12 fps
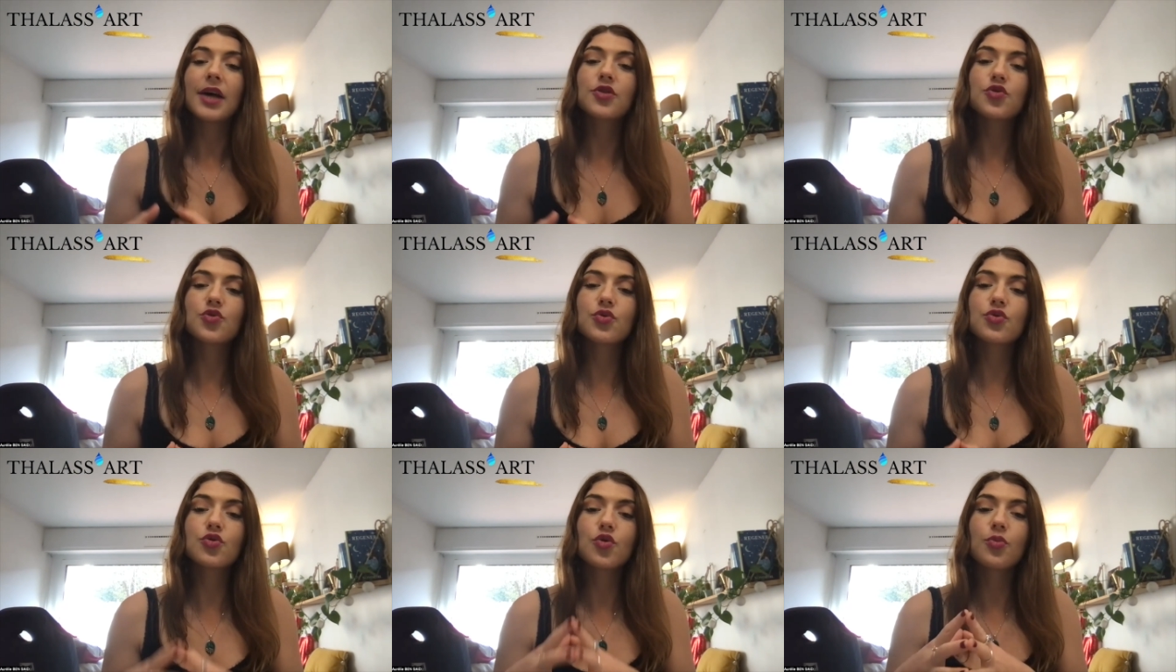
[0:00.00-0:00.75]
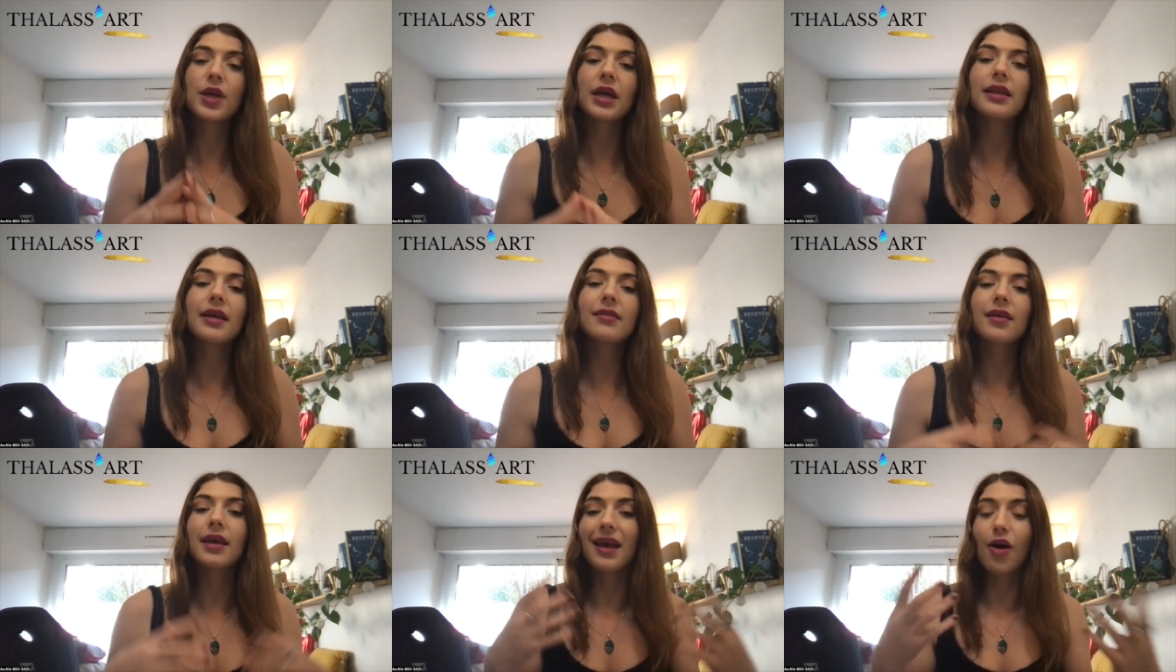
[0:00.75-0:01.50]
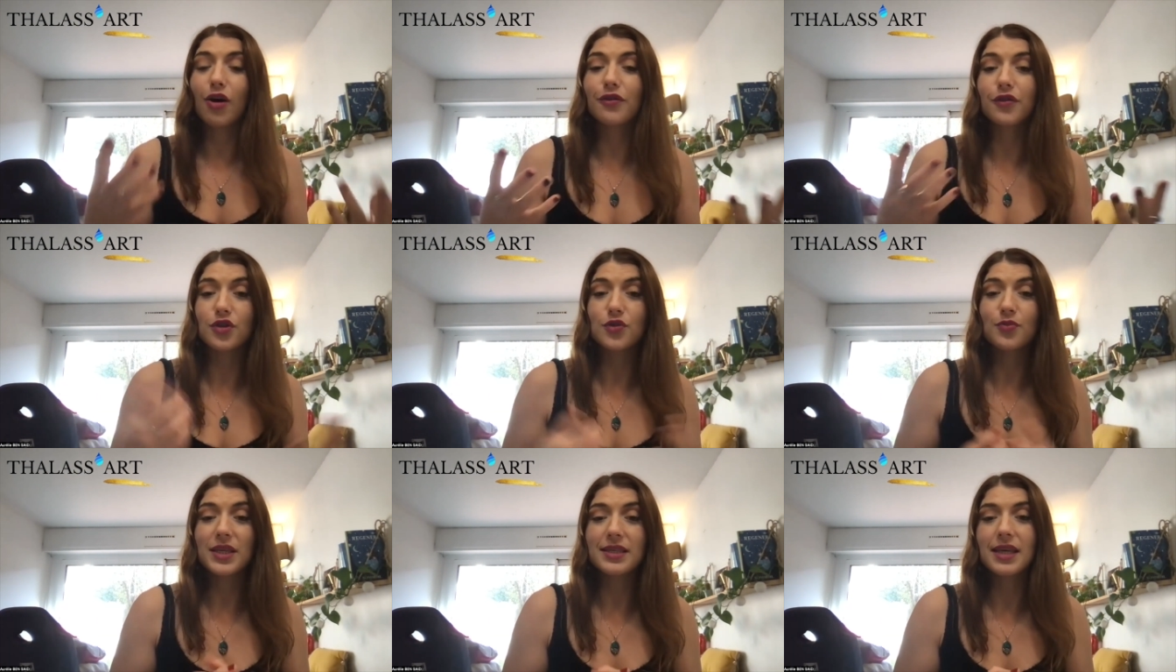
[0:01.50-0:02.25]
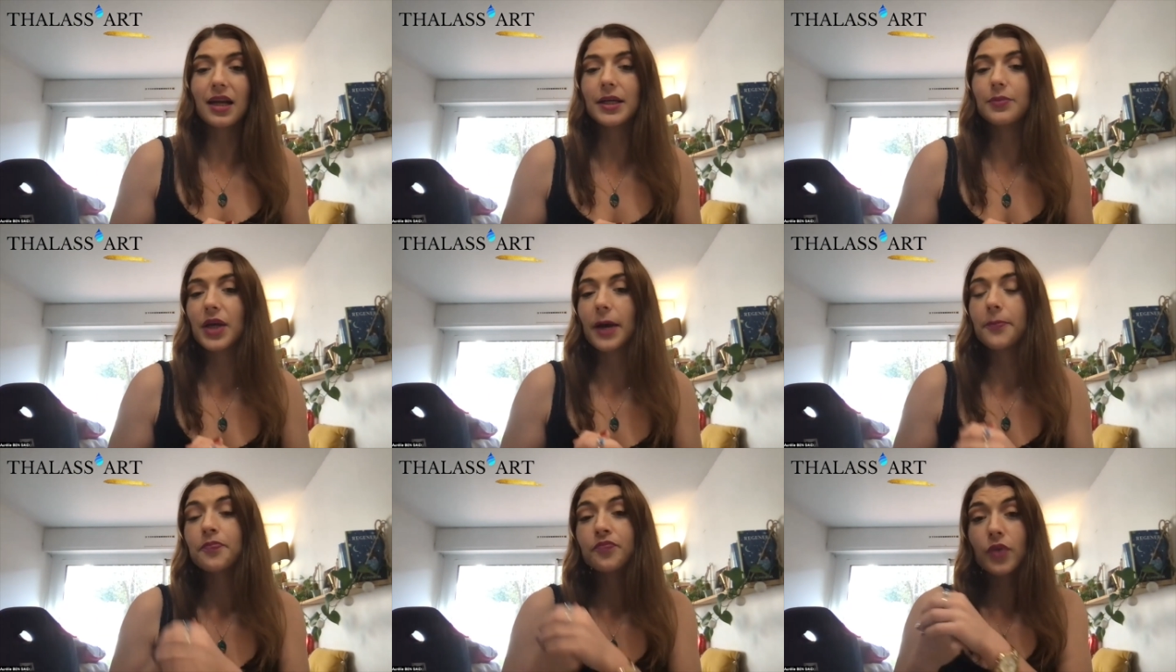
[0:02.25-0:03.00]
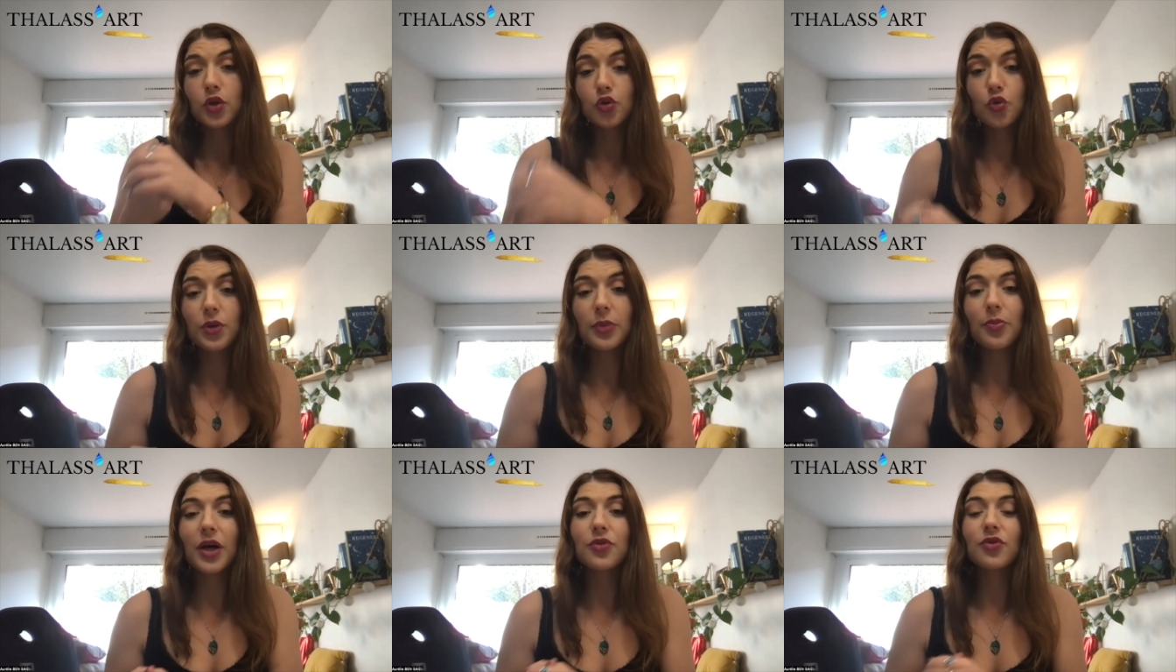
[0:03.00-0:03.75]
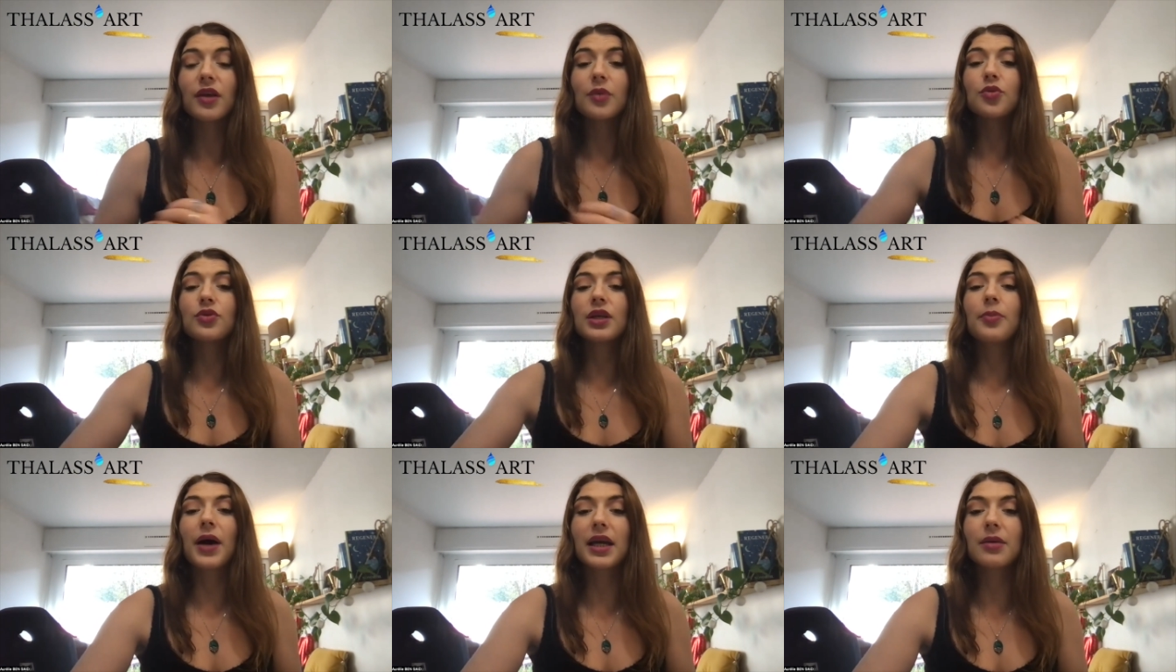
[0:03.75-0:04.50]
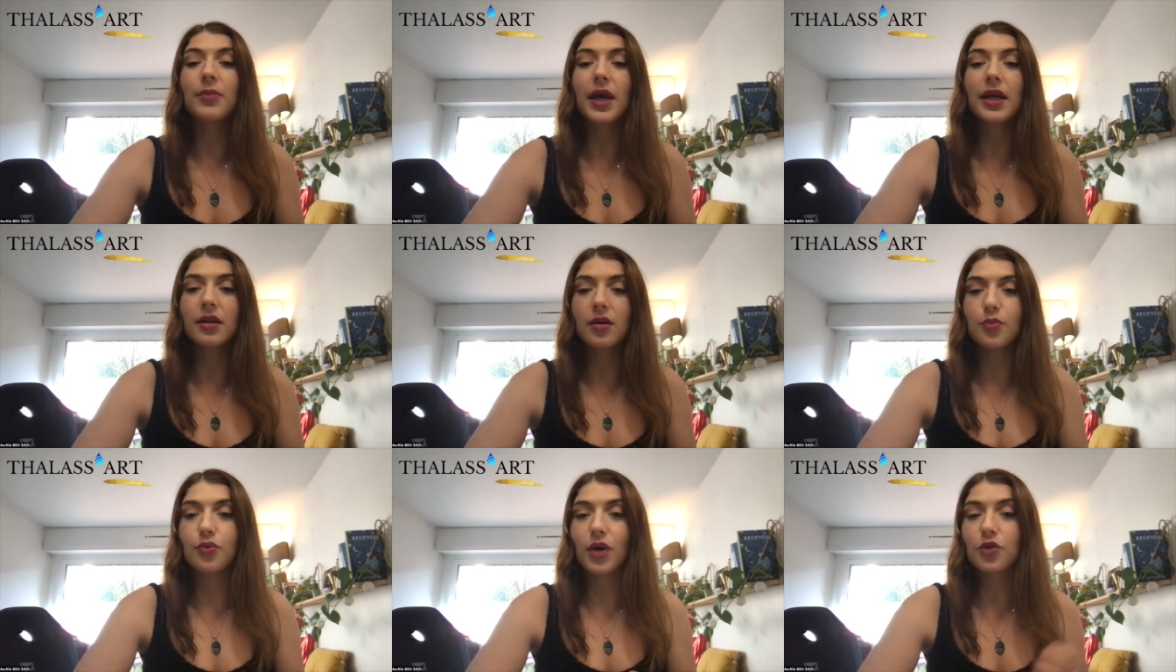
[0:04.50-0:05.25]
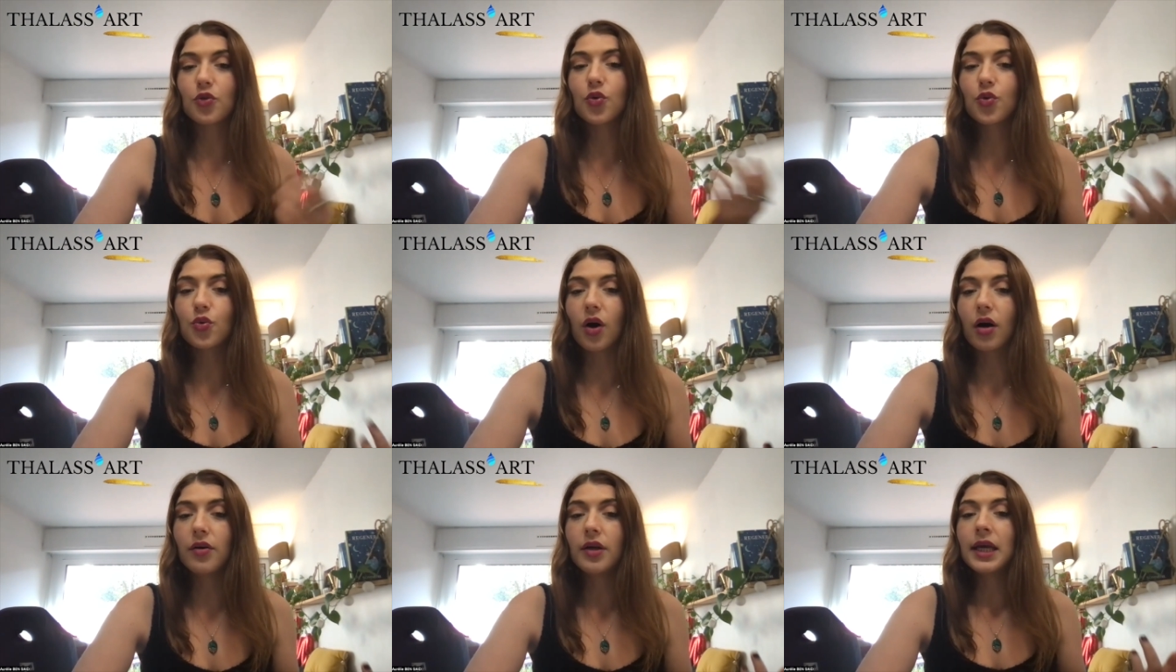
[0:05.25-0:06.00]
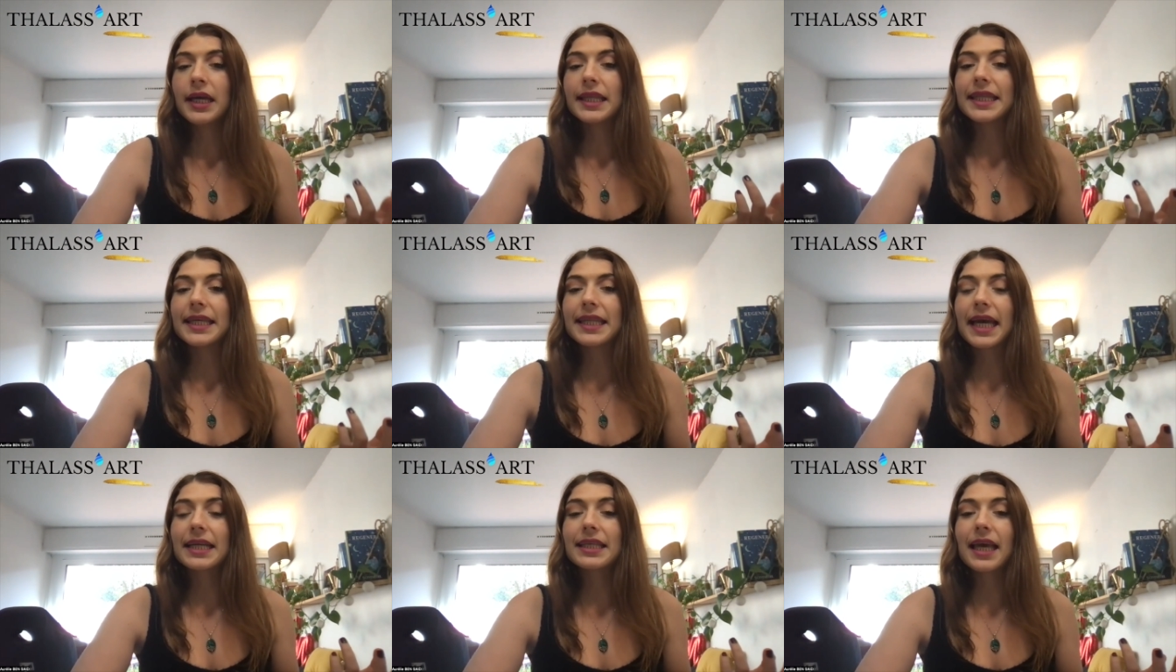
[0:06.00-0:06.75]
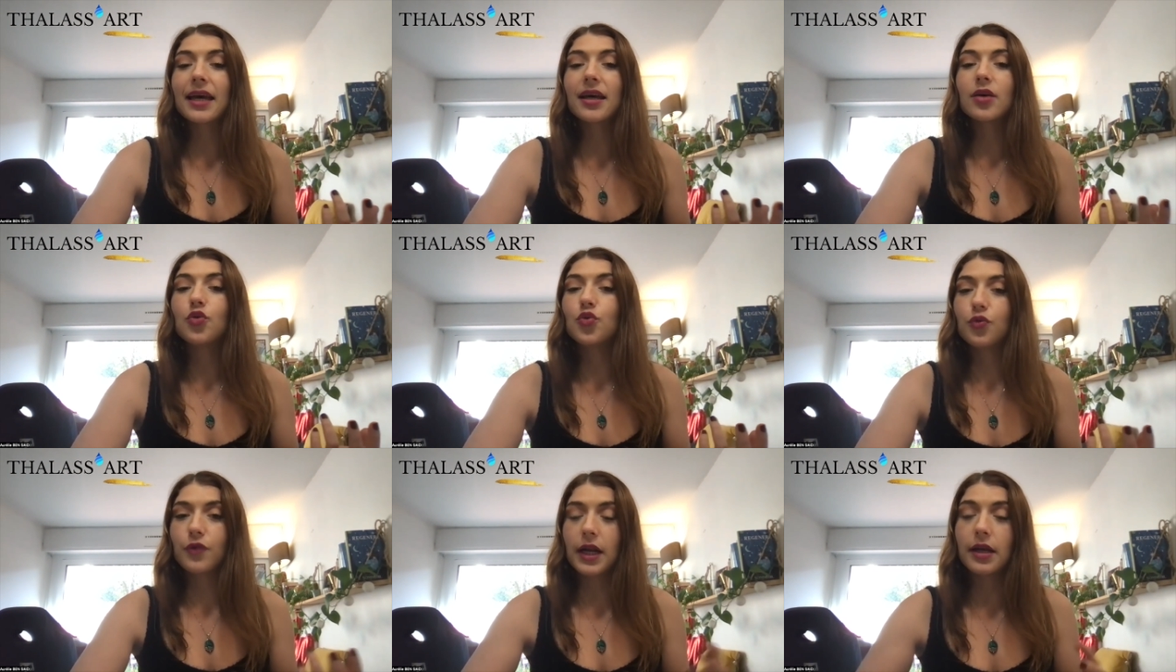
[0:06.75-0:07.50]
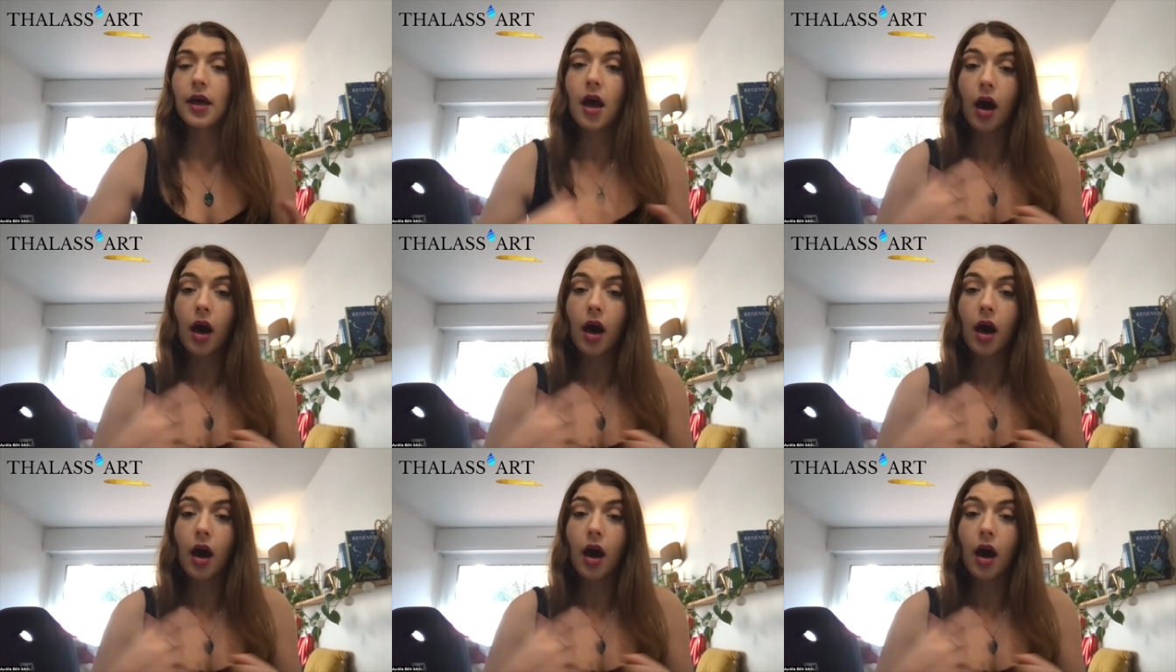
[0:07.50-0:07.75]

astuces de bien-être et offres spéciales, eh bien, N'oublie pas de t'abonner par email pour être au courant des dernières nouvelles.